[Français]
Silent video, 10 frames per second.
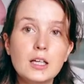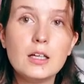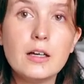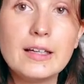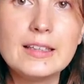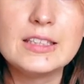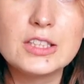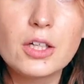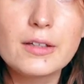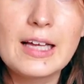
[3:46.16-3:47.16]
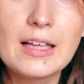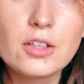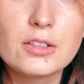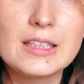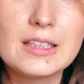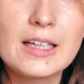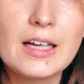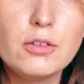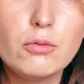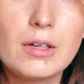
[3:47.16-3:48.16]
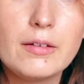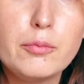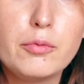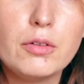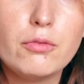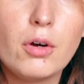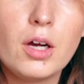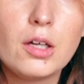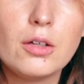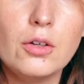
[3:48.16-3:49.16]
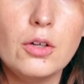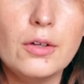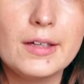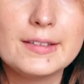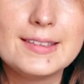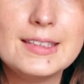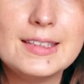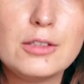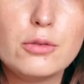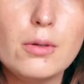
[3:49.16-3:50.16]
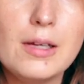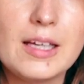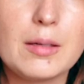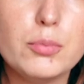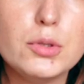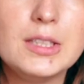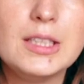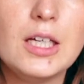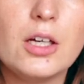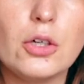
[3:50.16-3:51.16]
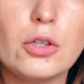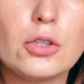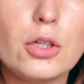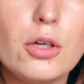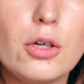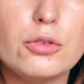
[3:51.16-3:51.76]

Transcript: euh, il y a des organes dans cette caille. Donc là, vous pouvez voir euh, un testicule et un petit euh, cœur